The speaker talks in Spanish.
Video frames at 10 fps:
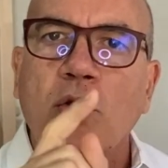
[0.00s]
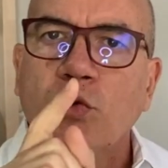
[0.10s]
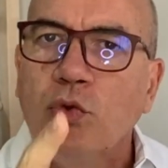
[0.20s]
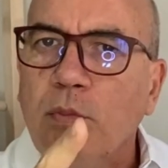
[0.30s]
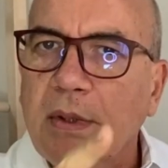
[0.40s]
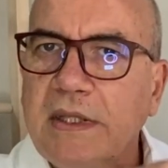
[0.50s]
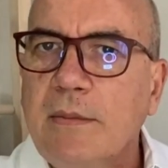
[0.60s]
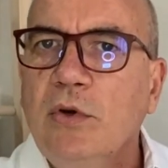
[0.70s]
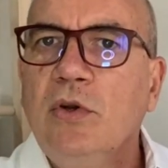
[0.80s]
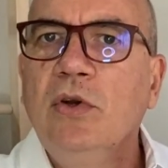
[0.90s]
tu
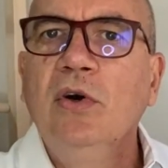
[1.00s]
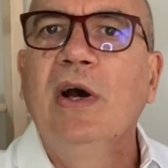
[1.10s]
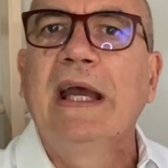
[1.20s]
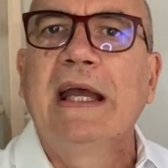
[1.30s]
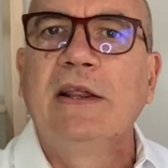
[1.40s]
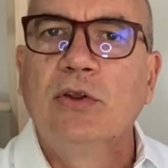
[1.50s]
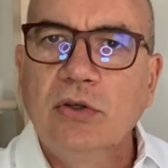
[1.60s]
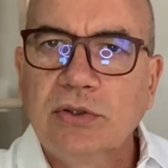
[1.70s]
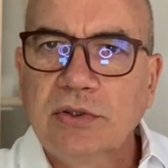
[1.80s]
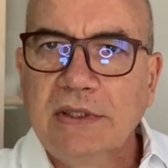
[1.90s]
patrimonio en dos
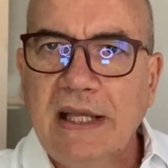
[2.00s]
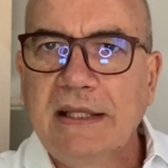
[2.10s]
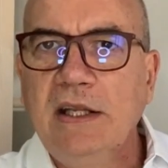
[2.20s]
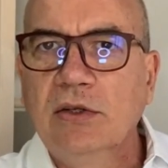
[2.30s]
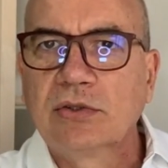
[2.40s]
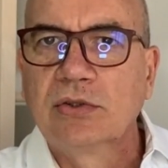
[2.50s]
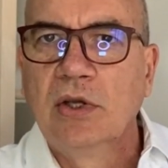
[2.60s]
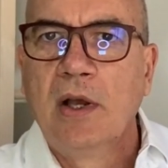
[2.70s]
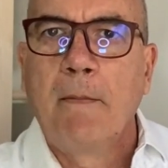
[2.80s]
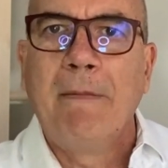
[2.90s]
destinos
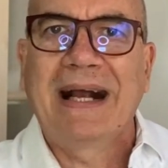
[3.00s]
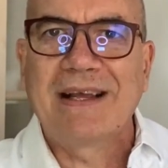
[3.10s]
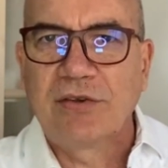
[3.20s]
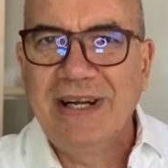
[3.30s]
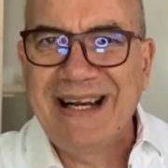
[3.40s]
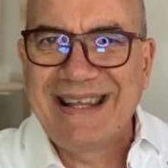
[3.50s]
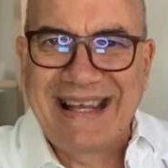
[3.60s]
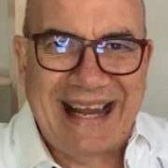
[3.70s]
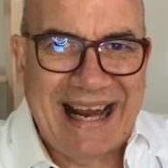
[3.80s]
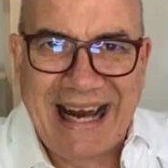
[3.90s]
vacacionales
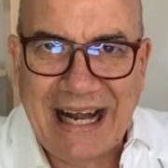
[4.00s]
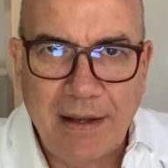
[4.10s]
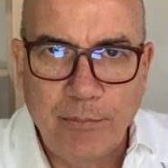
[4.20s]
de gran